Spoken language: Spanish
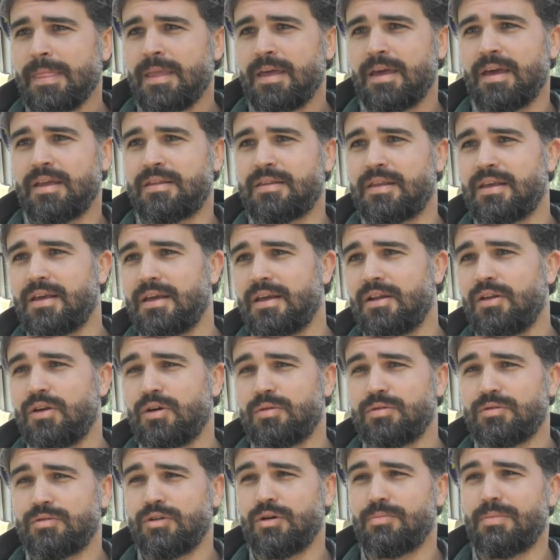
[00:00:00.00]
Este,
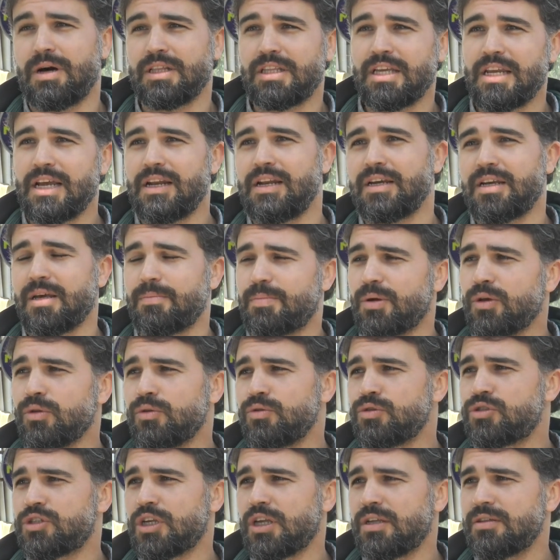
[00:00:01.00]
los, los, materiales que
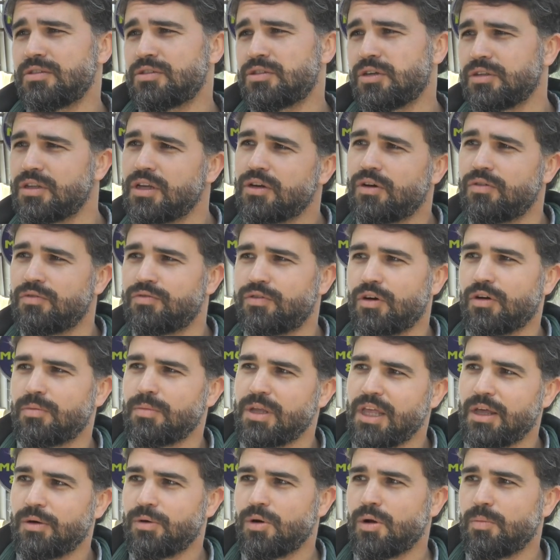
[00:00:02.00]
producen son de
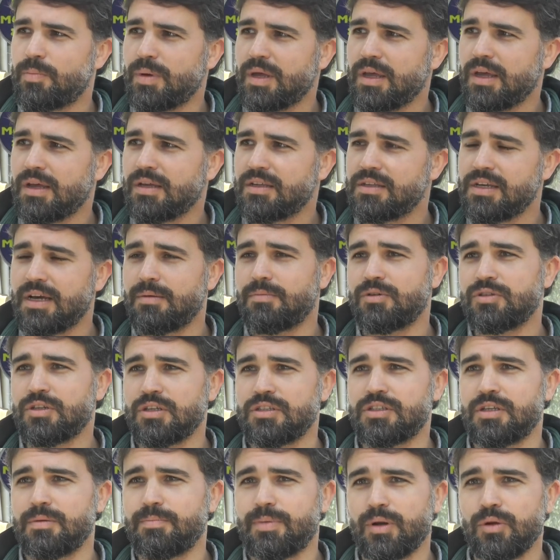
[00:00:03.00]
conformidad europea, digamos
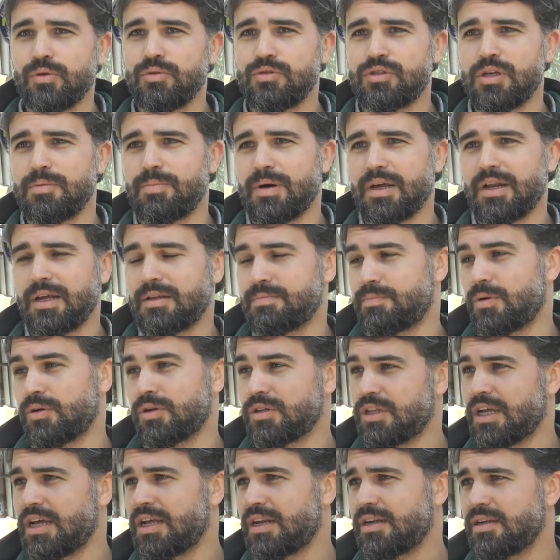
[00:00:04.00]
que se produce para
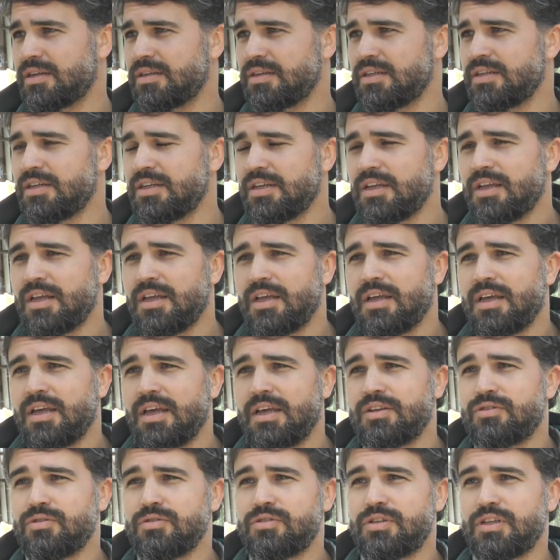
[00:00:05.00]
exportar.
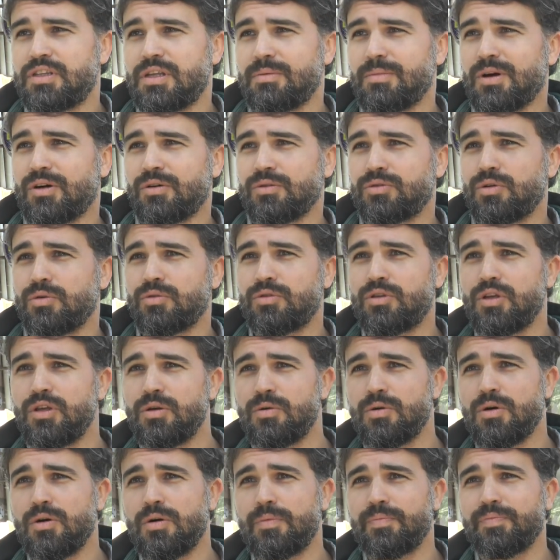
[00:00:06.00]
Es un sistema
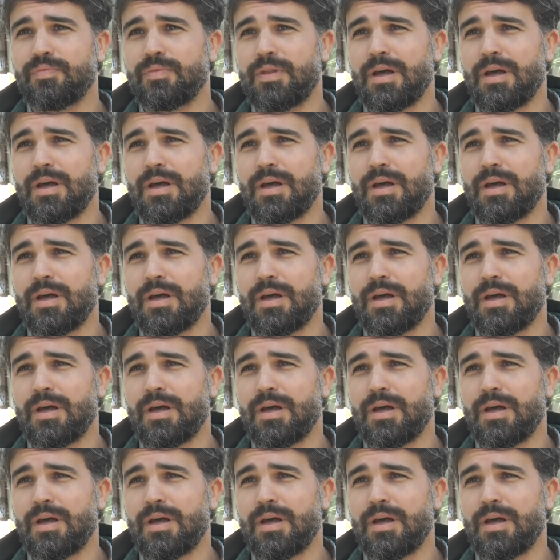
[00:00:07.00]
constructivo.